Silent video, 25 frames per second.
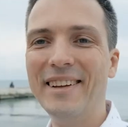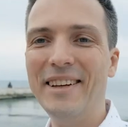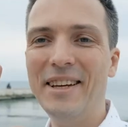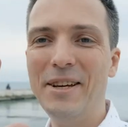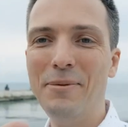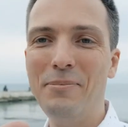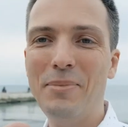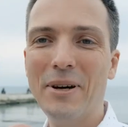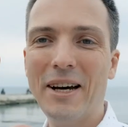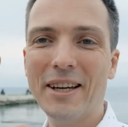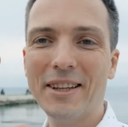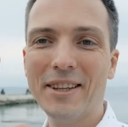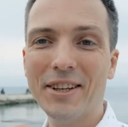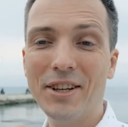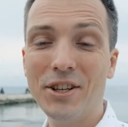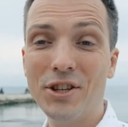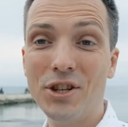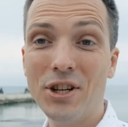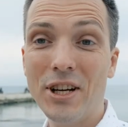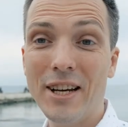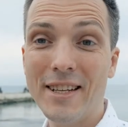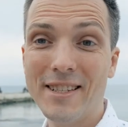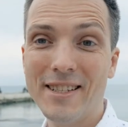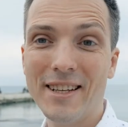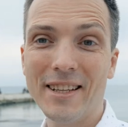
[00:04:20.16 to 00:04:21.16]
И пятая
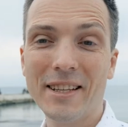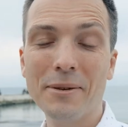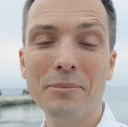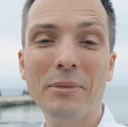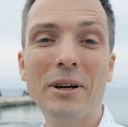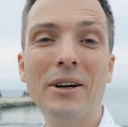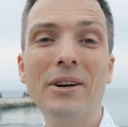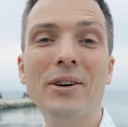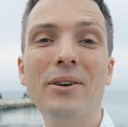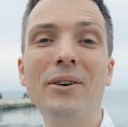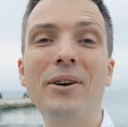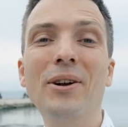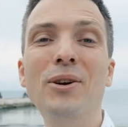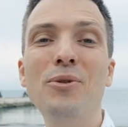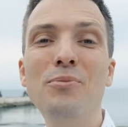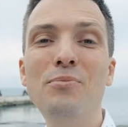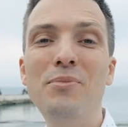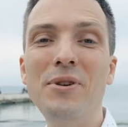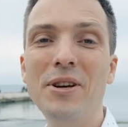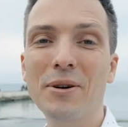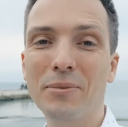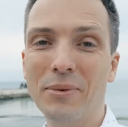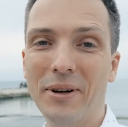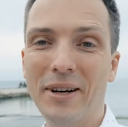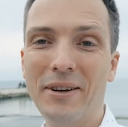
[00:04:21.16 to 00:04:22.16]
часть, это моя
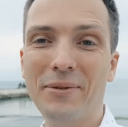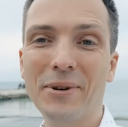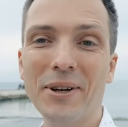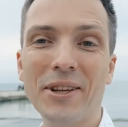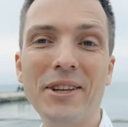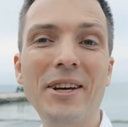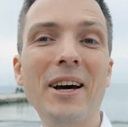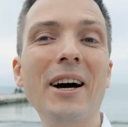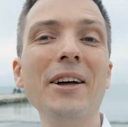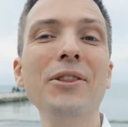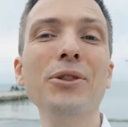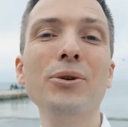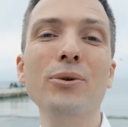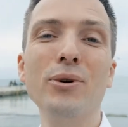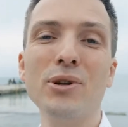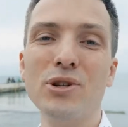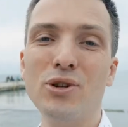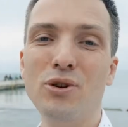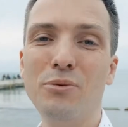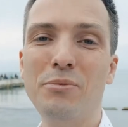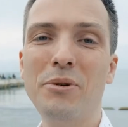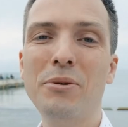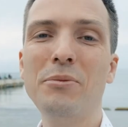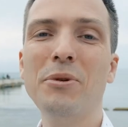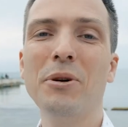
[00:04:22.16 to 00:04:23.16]
любимая, вернее, одно из
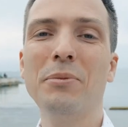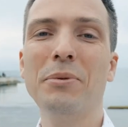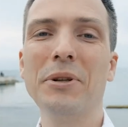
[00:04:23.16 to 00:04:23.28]
любимых,